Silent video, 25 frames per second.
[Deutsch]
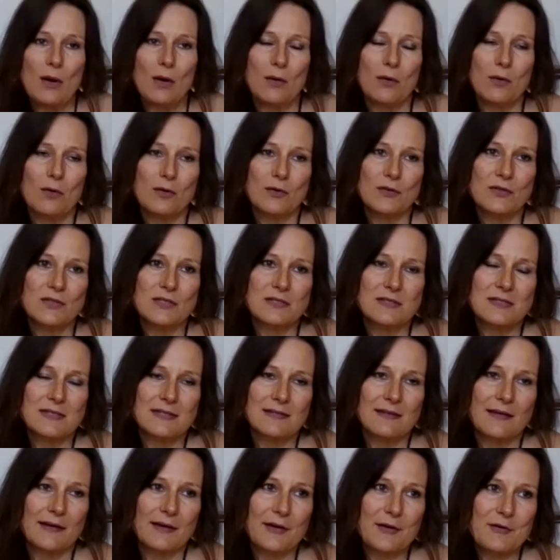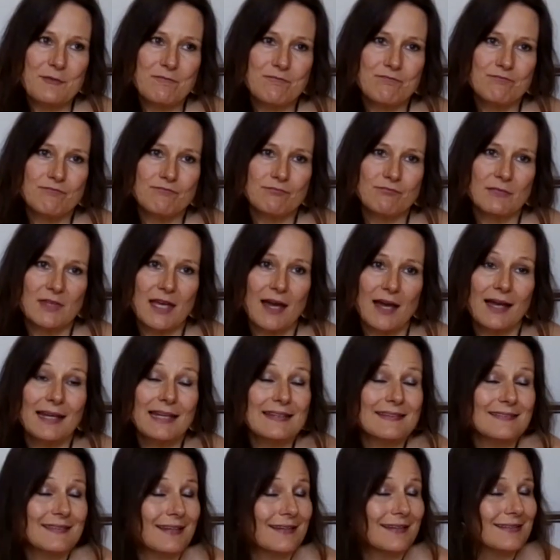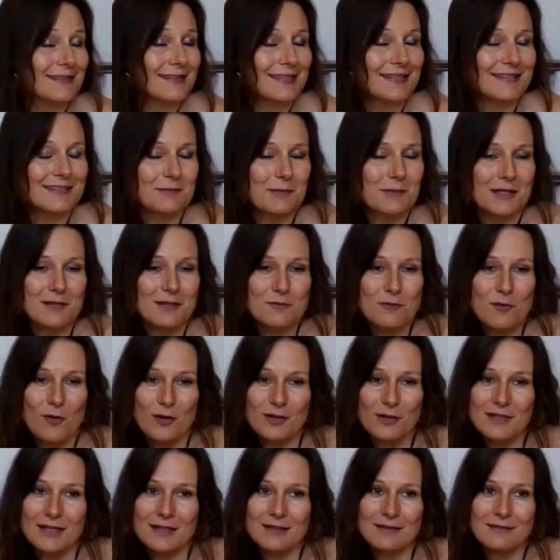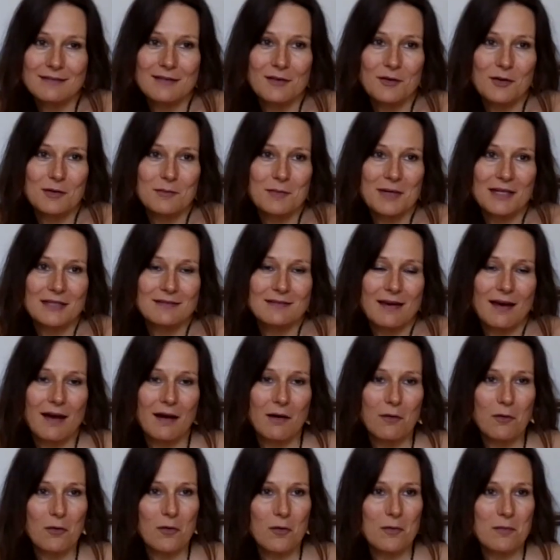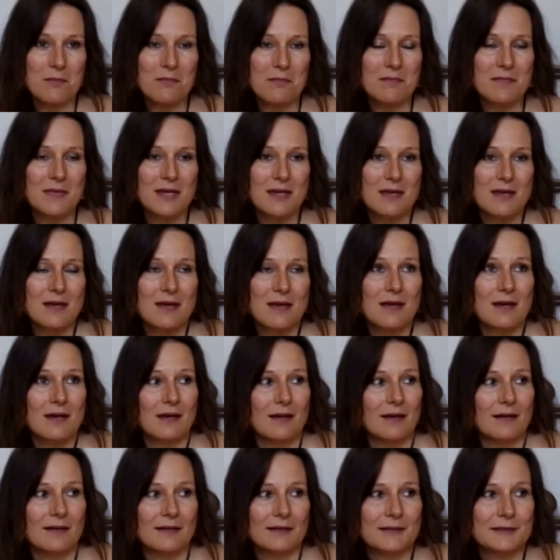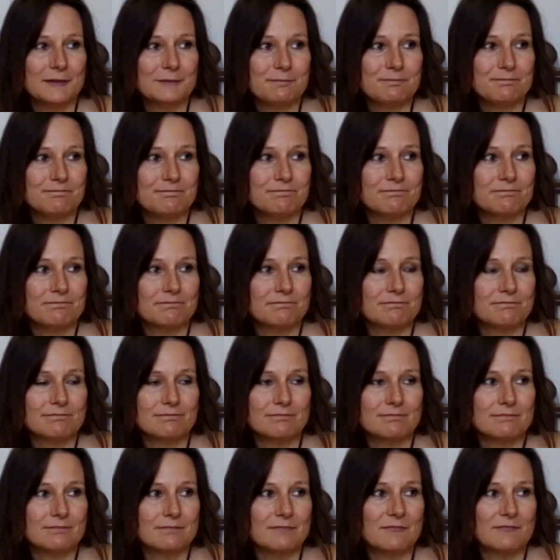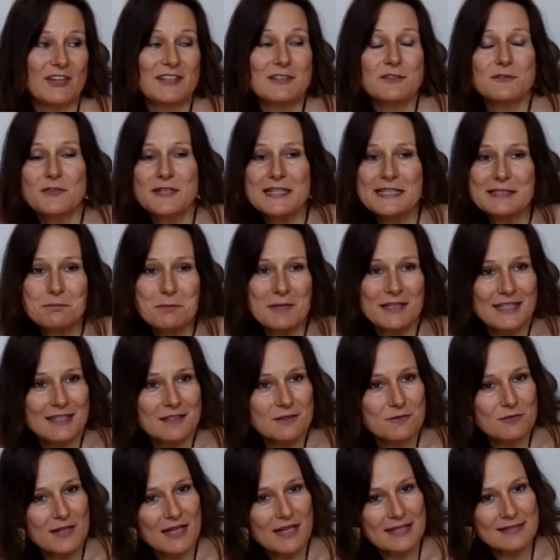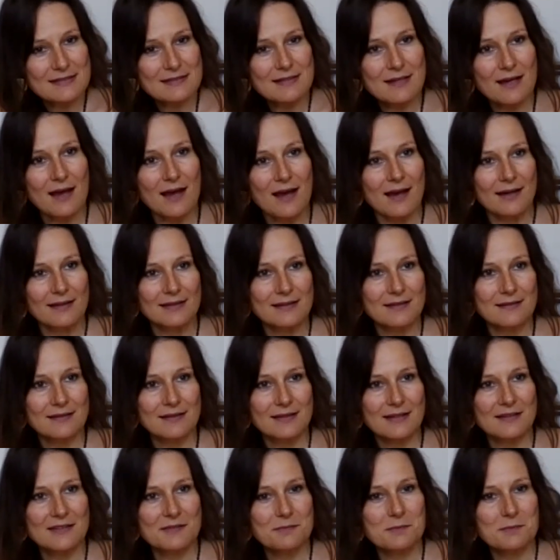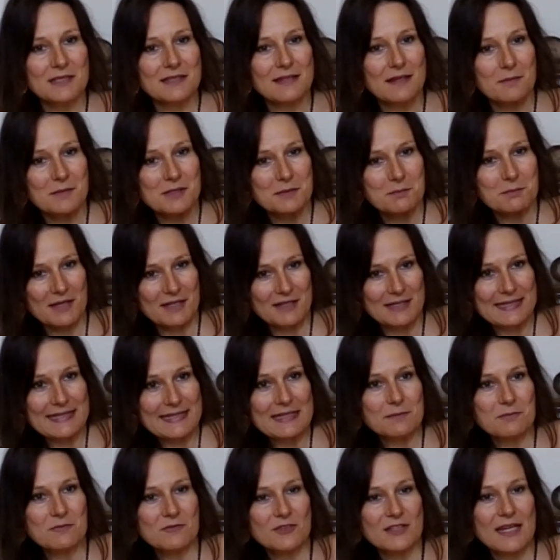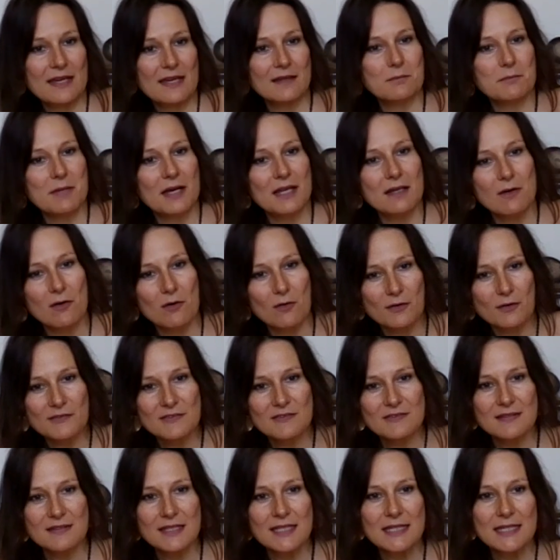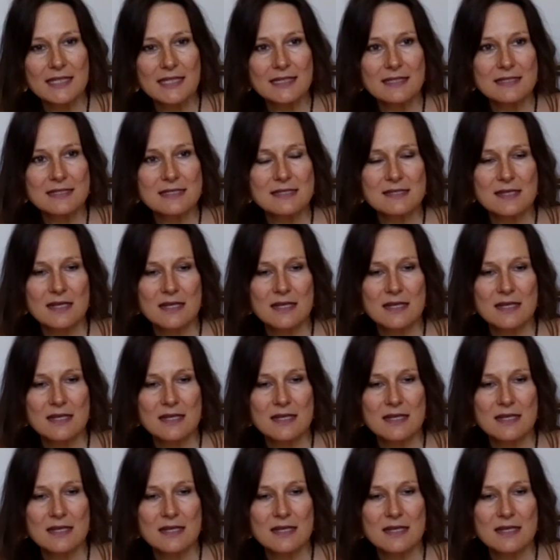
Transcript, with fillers: Und ähm, ja, letztendlich geht es bei den Wochenenden auch immer darum, ähm, was fehlt mir denn vielleicht gerade, ne? dass mit, damit mein Leben wieder in Balance geht,